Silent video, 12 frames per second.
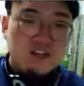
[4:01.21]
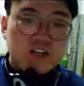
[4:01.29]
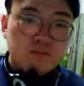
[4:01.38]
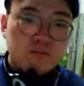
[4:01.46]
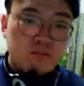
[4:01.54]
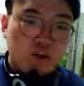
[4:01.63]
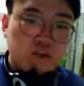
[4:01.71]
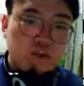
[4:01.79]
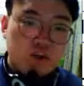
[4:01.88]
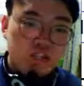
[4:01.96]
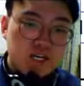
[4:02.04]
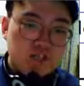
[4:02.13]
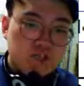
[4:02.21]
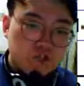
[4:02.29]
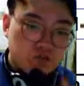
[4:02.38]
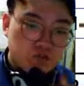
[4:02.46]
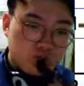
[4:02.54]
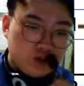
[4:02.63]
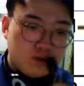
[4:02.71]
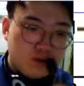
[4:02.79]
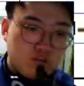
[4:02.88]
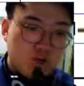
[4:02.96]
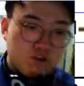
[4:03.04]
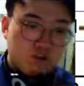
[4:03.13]
그럼 너는 너의 차를 여기 주차해도
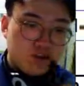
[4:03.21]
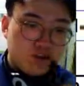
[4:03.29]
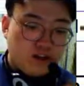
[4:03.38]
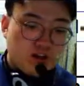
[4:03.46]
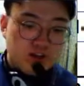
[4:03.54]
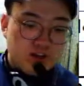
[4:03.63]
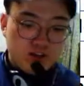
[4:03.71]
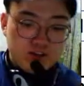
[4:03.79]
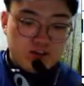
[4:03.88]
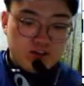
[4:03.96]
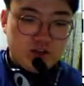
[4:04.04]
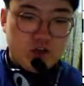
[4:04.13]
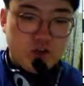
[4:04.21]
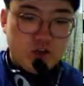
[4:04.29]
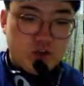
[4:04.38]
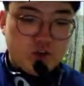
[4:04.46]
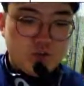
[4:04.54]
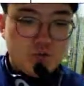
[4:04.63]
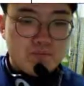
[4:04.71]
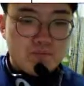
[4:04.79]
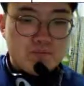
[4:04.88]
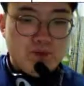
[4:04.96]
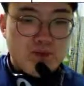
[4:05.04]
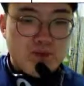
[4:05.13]
됩니다. 어떻게 해야 될까요? You
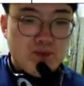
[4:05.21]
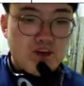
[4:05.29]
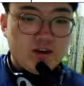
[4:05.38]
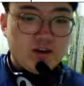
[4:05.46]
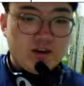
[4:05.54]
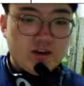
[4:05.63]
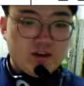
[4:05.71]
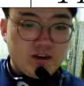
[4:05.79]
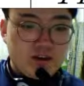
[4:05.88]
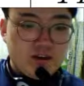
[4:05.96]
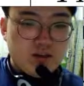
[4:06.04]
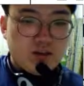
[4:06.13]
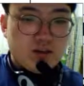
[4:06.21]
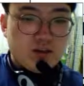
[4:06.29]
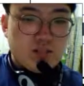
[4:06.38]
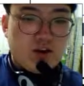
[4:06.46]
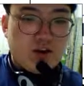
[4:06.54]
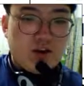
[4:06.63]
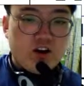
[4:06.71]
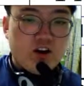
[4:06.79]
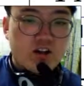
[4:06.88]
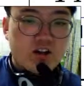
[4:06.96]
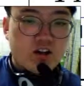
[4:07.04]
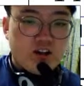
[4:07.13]
may
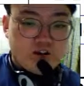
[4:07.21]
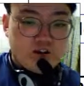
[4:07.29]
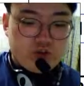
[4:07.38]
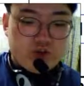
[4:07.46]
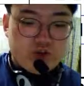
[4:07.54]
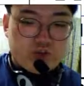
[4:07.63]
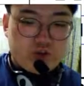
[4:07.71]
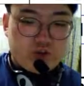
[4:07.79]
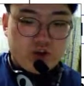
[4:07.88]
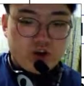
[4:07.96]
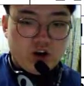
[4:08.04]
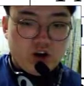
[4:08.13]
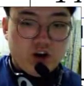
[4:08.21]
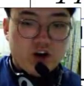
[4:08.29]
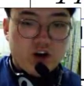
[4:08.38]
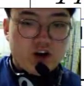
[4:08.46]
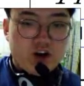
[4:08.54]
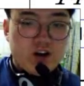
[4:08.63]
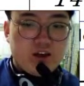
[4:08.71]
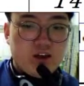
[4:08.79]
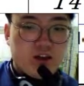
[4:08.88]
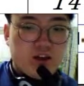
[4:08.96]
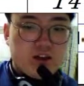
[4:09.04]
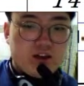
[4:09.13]
park your car
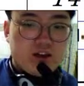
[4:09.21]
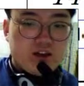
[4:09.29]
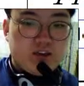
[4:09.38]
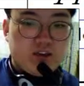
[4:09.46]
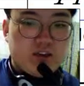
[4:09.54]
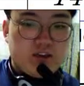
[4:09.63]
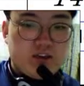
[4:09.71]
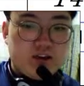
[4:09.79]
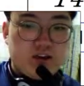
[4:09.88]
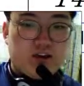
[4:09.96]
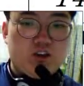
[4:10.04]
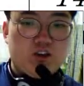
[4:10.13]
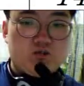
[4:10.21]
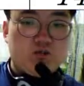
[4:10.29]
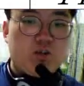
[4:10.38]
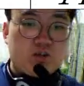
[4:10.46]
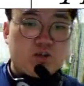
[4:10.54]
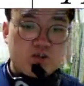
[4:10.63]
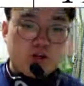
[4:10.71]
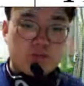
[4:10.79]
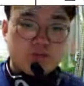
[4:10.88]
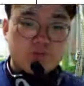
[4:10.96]
here. 이렇게 해주면 되겠죠?